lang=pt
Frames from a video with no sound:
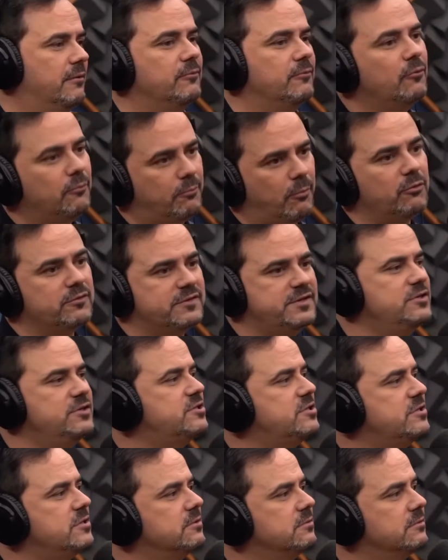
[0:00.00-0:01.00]
No bom
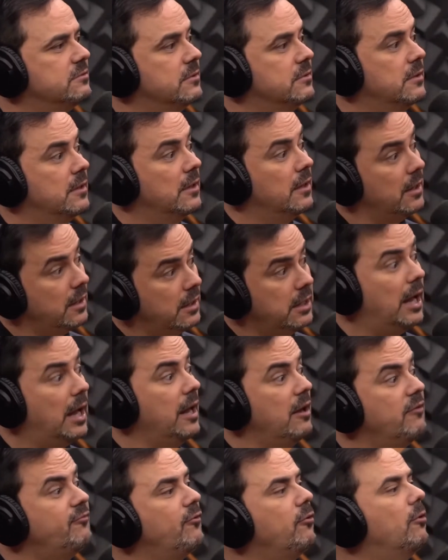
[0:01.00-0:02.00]
sentido. E aí
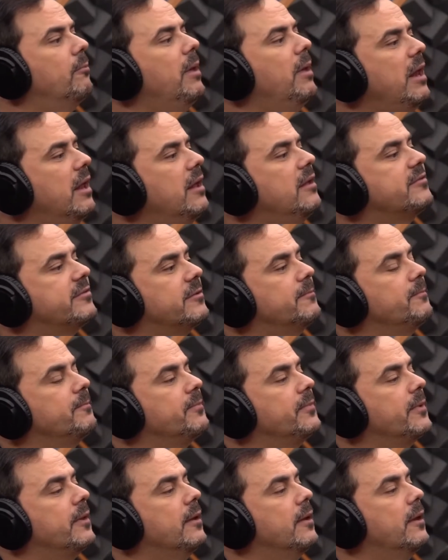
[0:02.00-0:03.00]
ele falou: beleza.
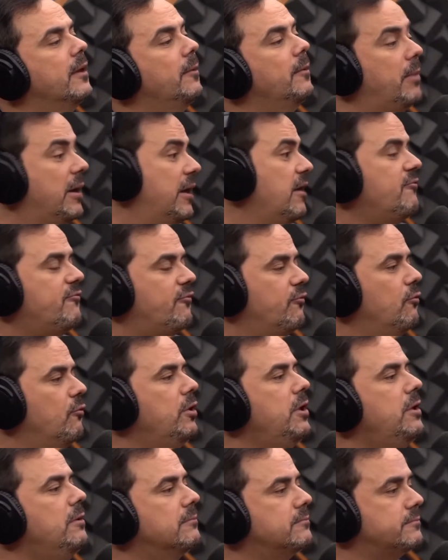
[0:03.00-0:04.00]
Peguei e
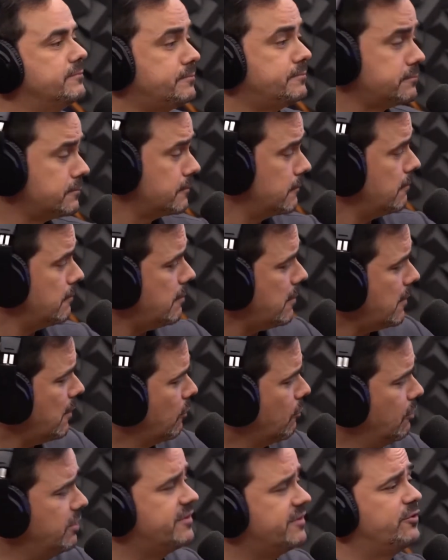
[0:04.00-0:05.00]
fui.
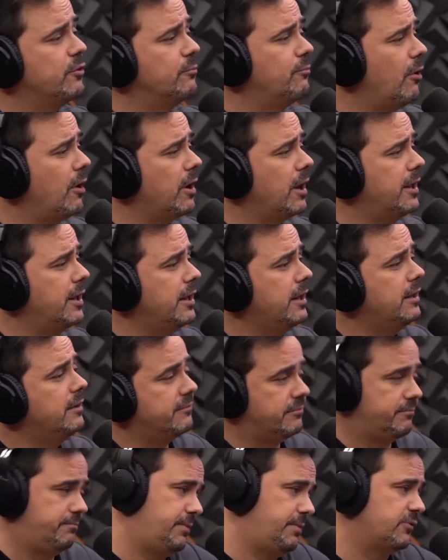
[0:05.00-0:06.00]
Conheci o Bola aí,
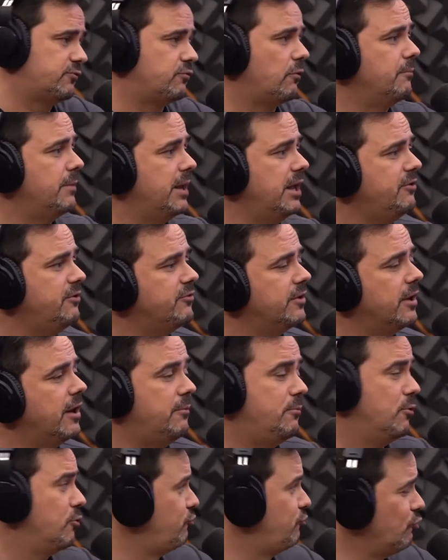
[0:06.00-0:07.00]
pessoalmente, né? Ele
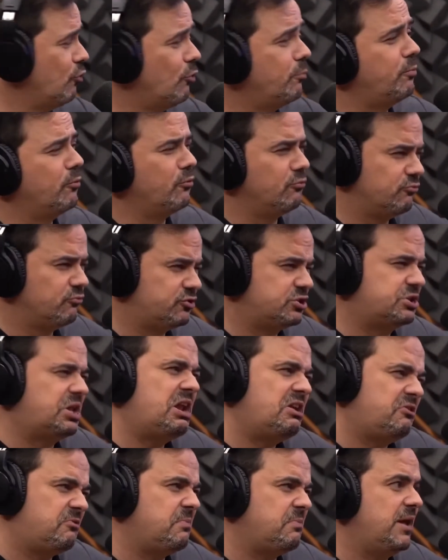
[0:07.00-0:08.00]
me odiou por uns
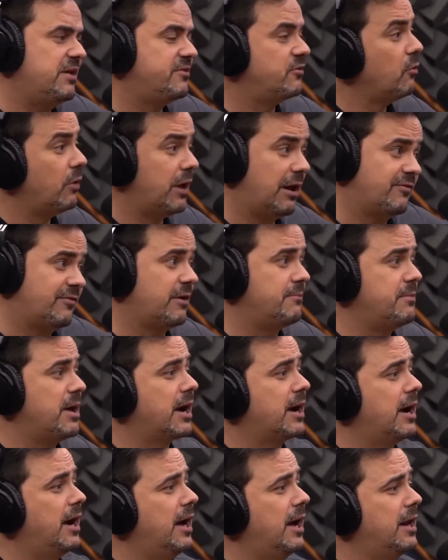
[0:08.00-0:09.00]
três meses, não olhava na minha
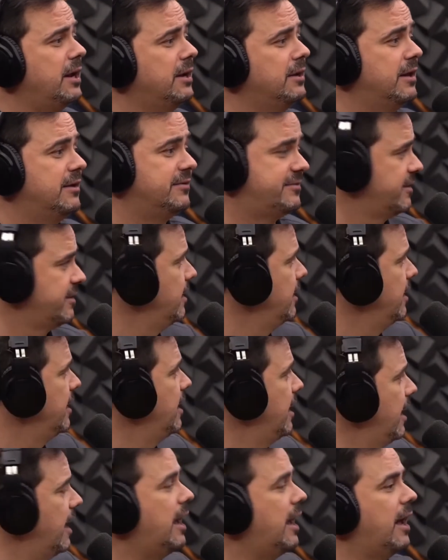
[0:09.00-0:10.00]
cara. É mesmo?
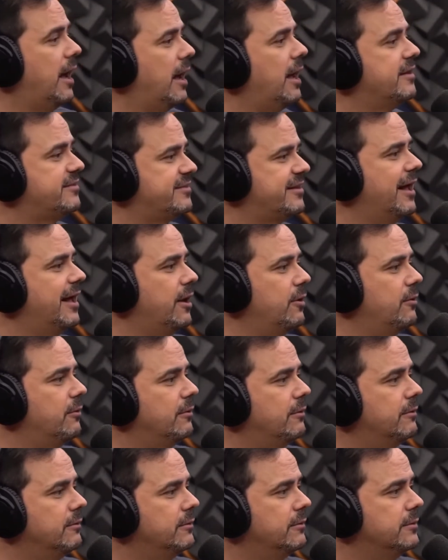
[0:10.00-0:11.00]
É, é, é, então, sério. Porque ele era
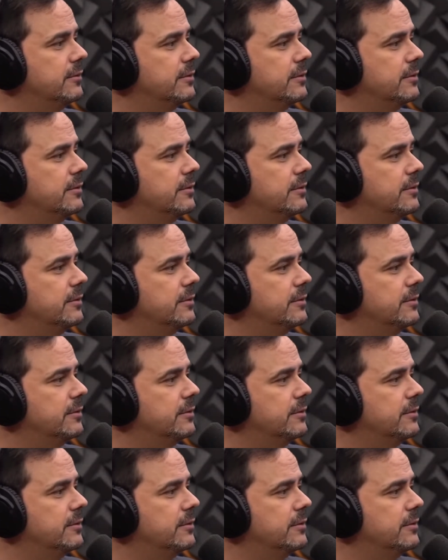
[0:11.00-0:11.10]
super